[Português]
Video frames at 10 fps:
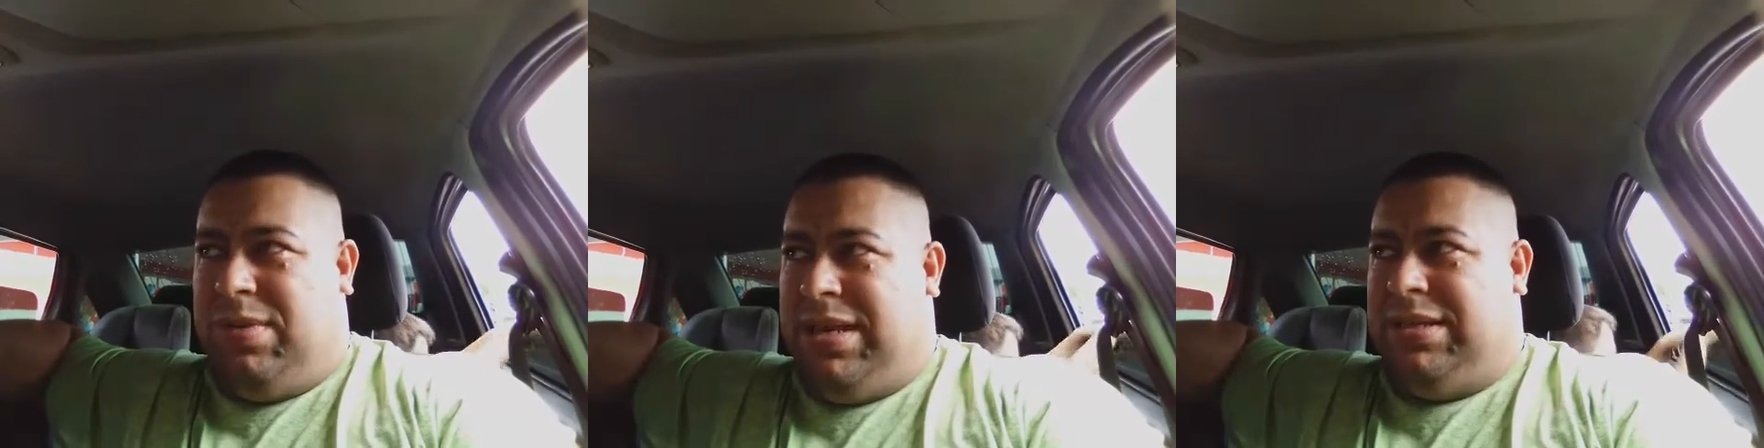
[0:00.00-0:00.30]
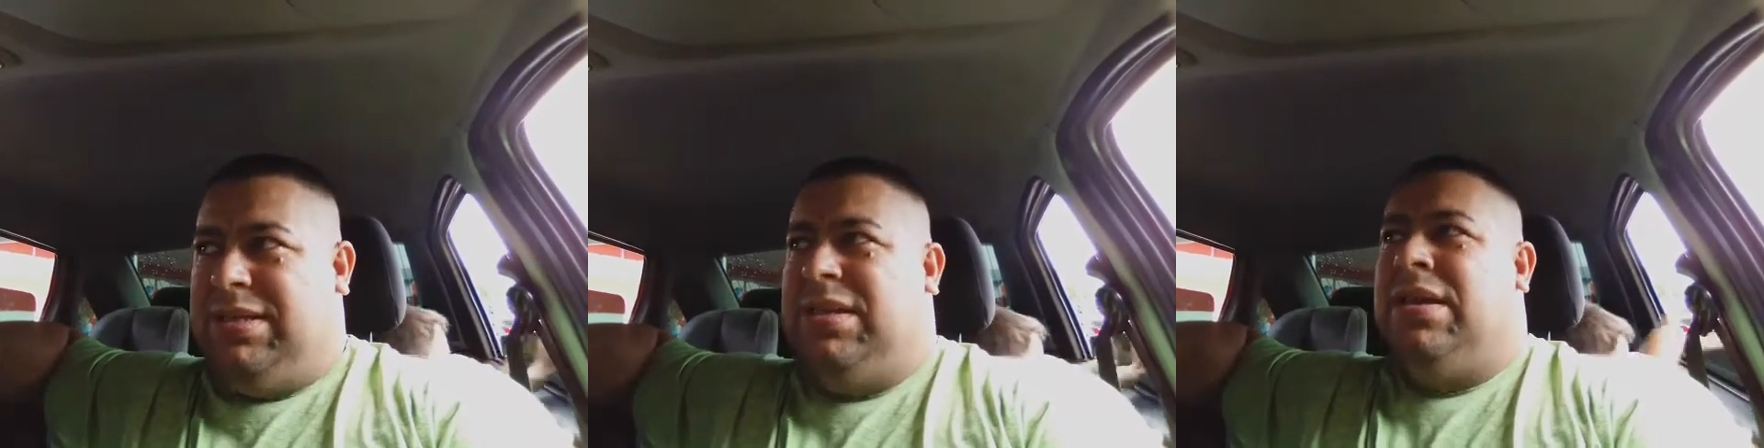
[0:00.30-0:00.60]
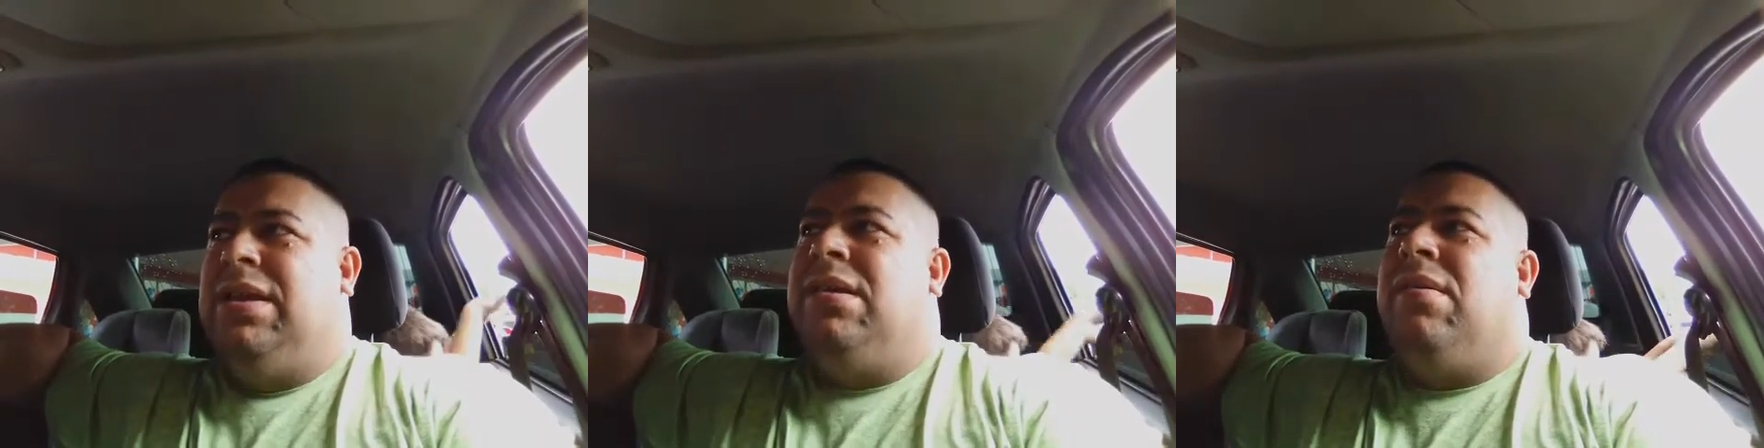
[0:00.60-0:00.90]
mas
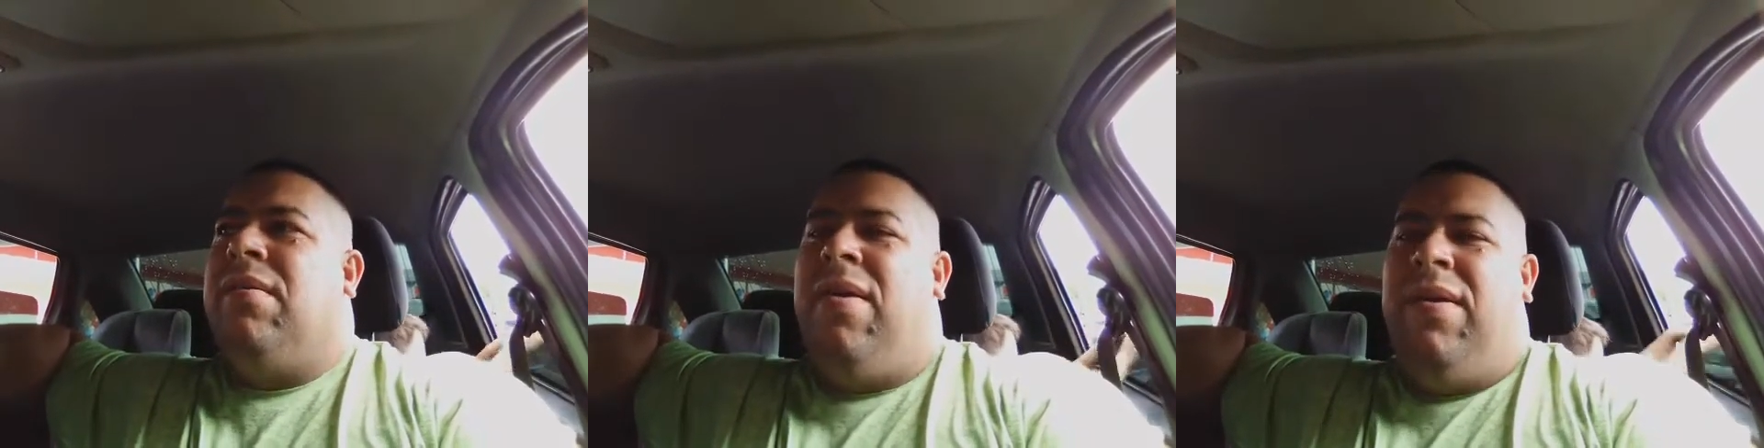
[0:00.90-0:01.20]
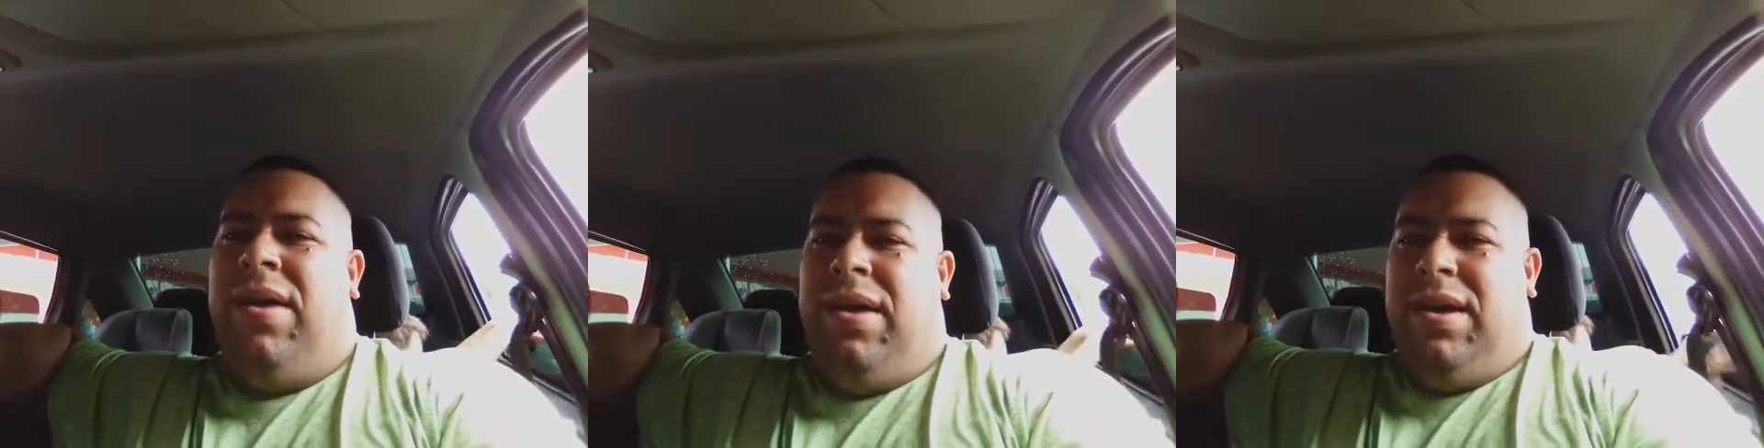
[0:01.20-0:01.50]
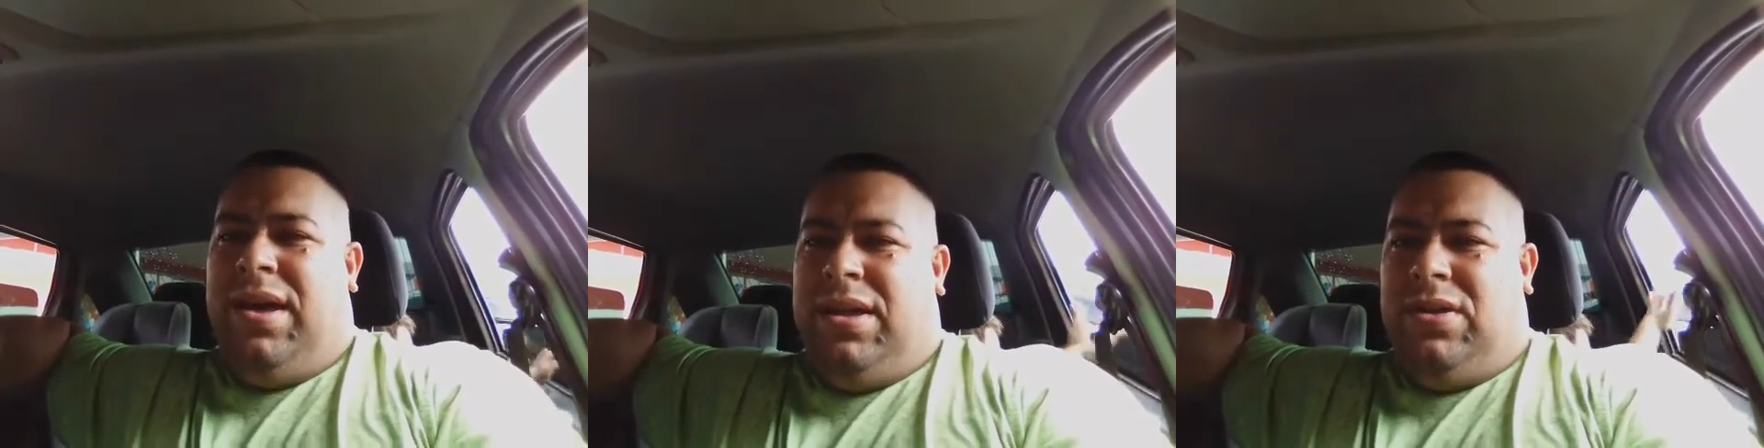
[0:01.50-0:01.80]

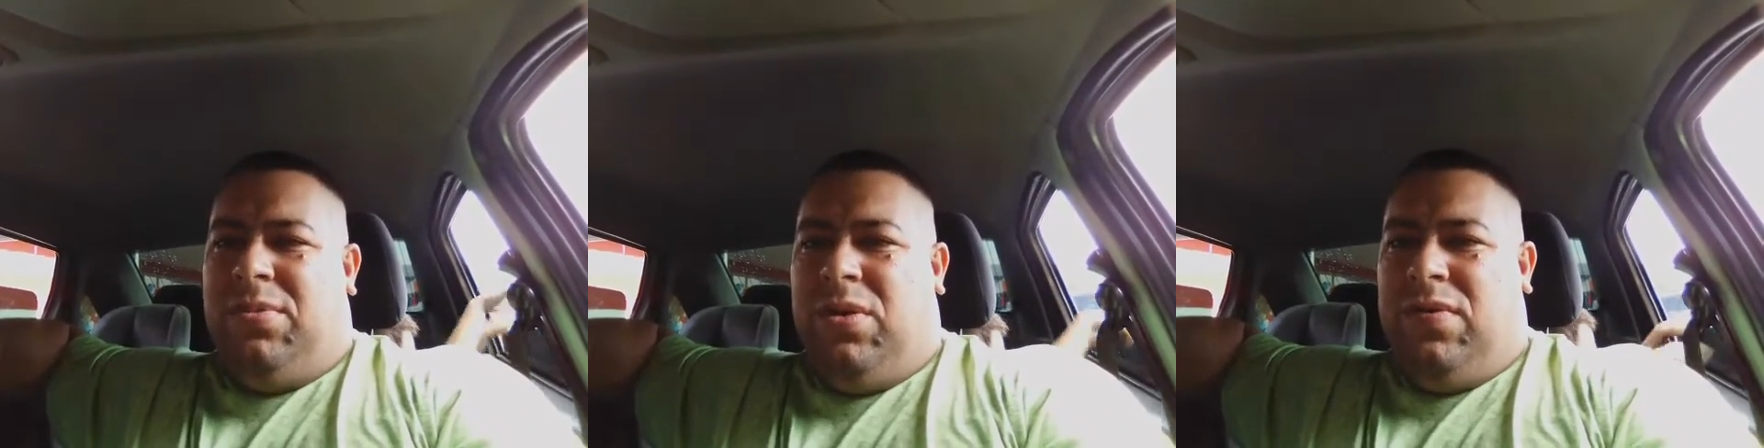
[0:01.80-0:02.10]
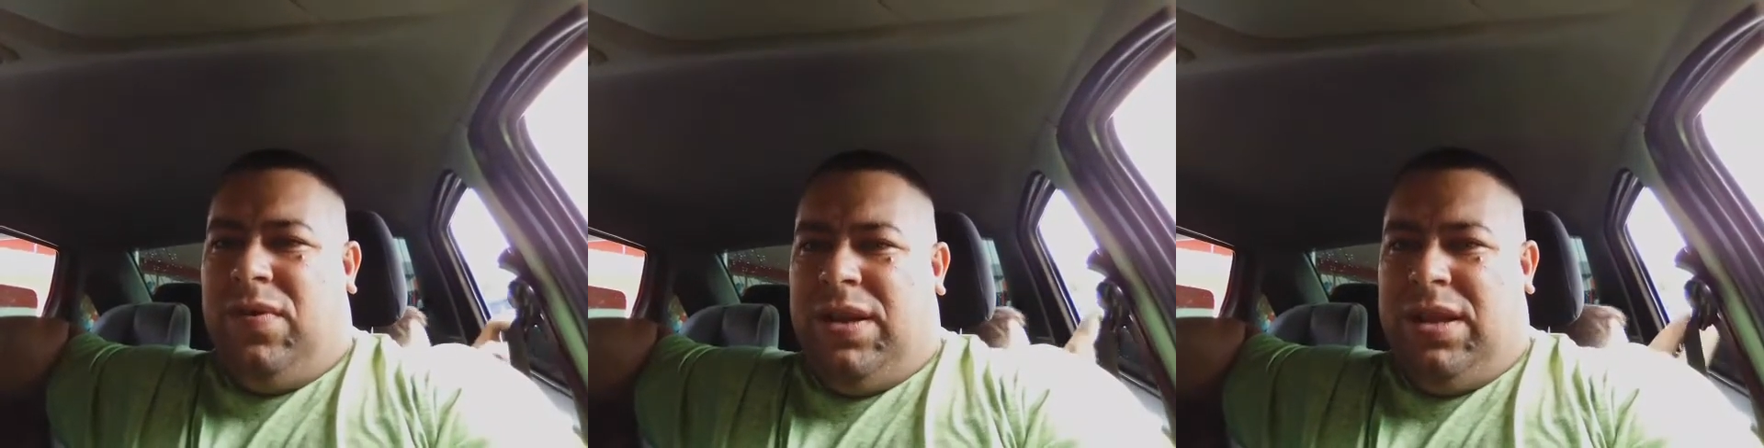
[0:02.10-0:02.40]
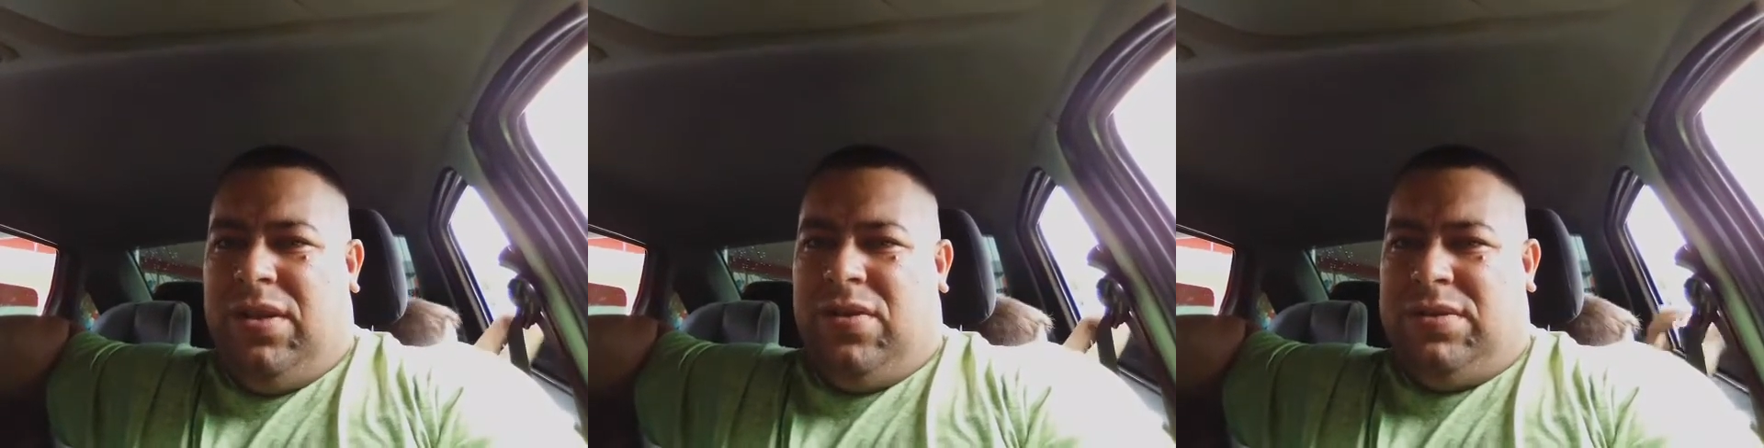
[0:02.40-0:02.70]
Estamos é, louvando a
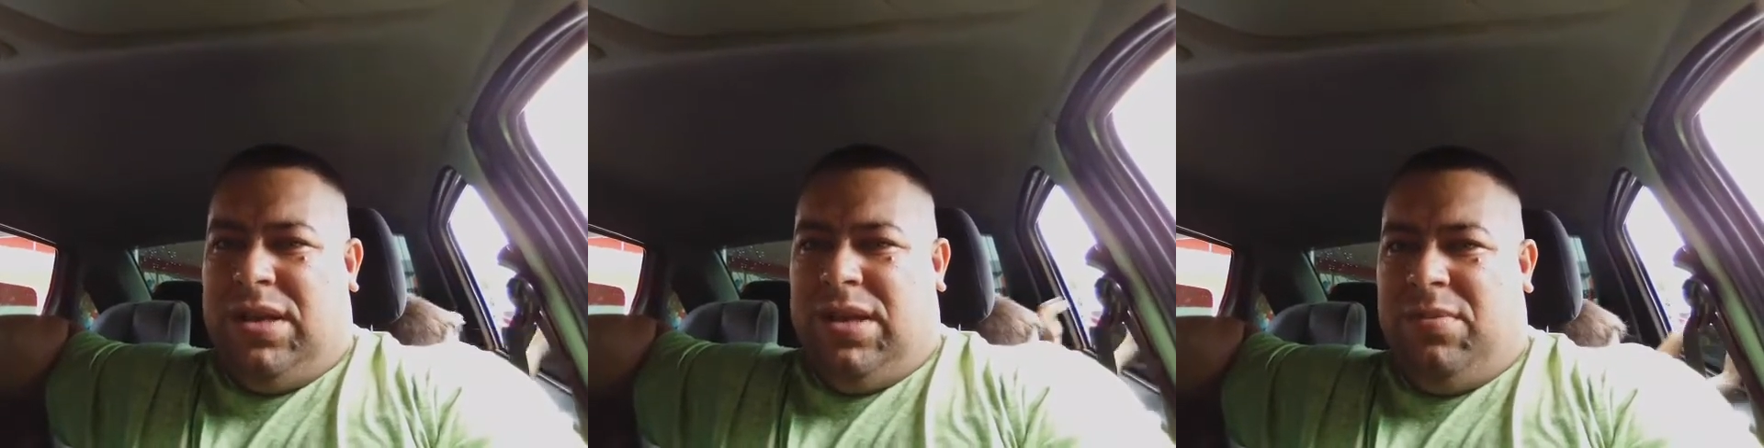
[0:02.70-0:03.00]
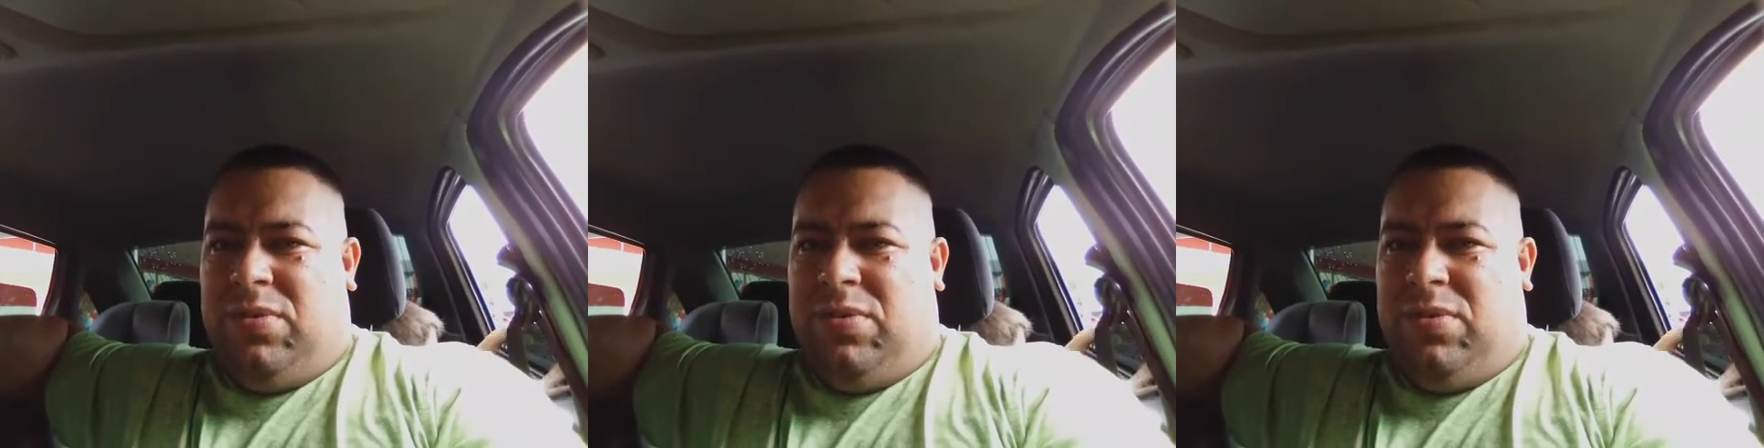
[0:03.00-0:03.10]
Deus aí,